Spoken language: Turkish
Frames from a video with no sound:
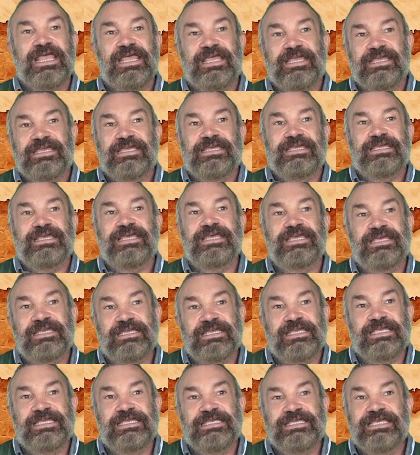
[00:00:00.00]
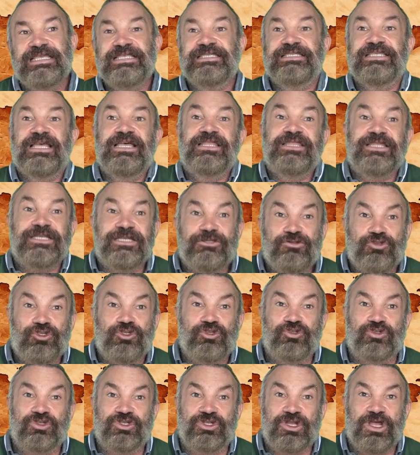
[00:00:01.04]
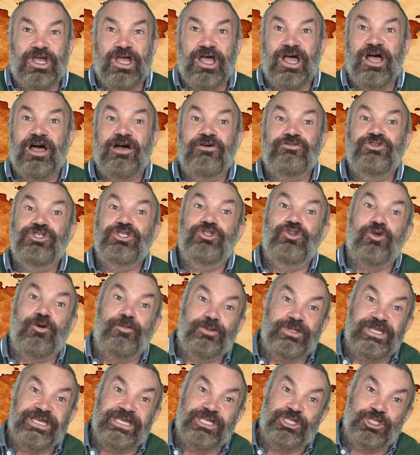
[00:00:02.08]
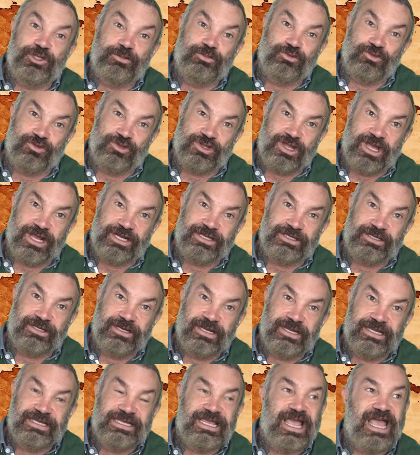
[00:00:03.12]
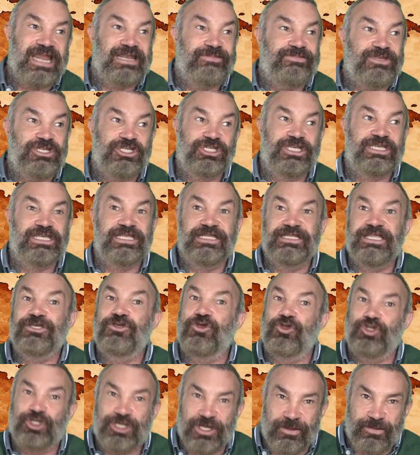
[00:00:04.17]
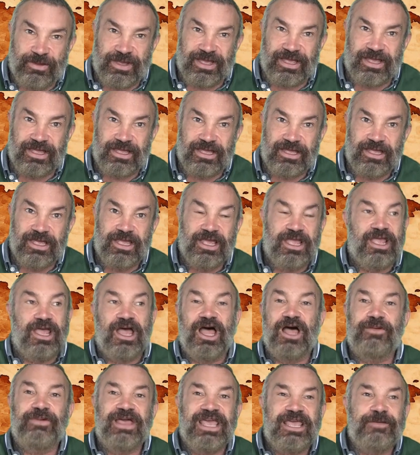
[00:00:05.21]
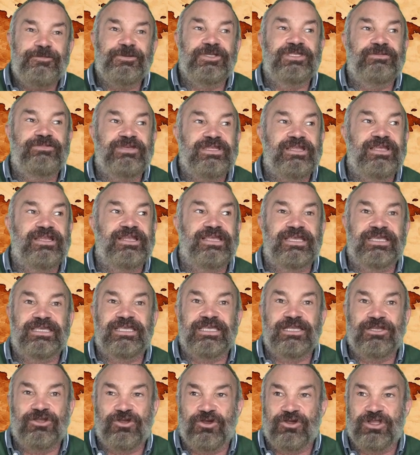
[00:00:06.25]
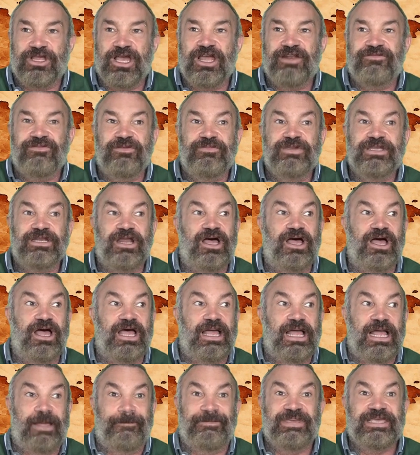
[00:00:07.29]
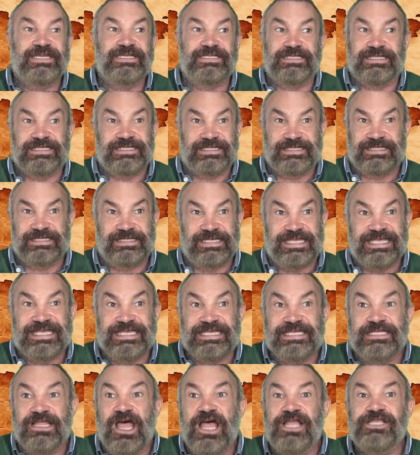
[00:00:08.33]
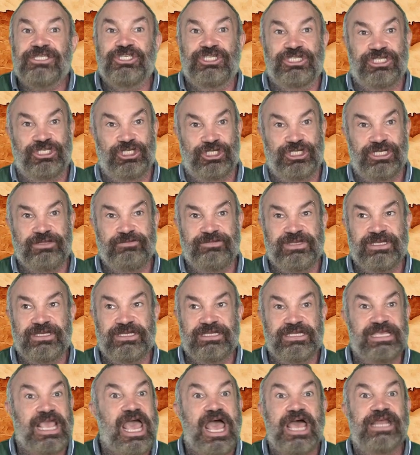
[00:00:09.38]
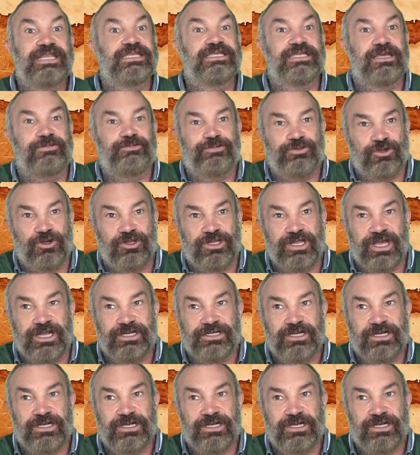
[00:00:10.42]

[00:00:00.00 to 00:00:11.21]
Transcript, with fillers: E, insanları düşünün avcı toplayıcı bunlar. Yani bir şekilde göçebe. Ama hepsi bir araya geliyorlar ve bir bir inanç için bir yer yapıyorlar.